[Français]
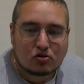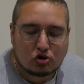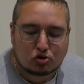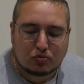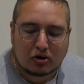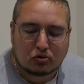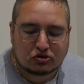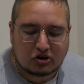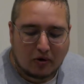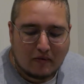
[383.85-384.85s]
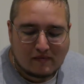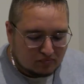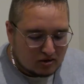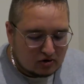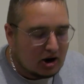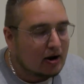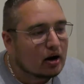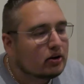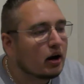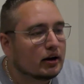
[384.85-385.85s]
C'est super croustillant. Il n'y a,
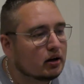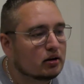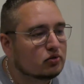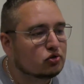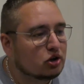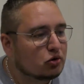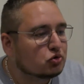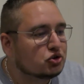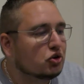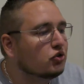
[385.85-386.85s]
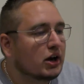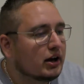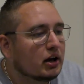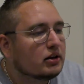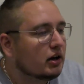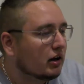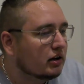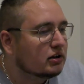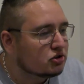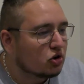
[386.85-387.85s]
rien, c'est croustillant, il n'y a rien,
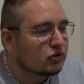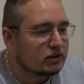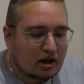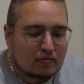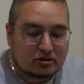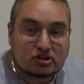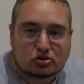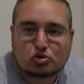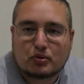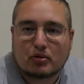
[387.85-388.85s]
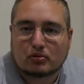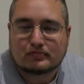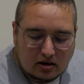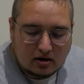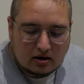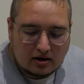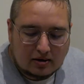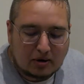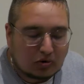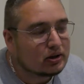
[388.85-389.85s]
rien d'extraordinaire, mais c'est super bon. Et
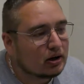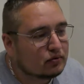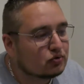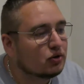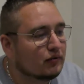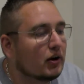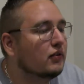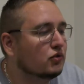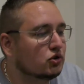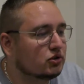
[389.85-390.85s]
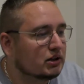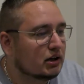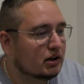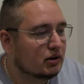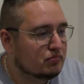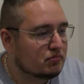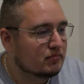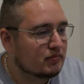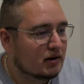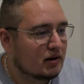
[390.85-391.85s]
par contre, elle est fondante, enfin, elle est
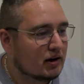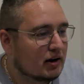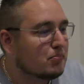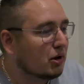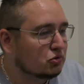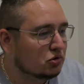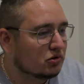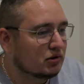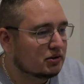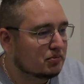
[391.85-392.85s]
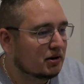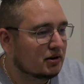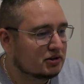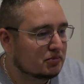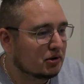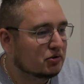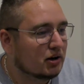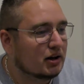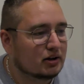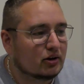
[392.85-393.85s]
elle est, pas dure, C'est pas, dur à
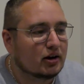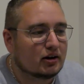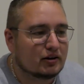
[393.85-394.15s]
l'intérieur.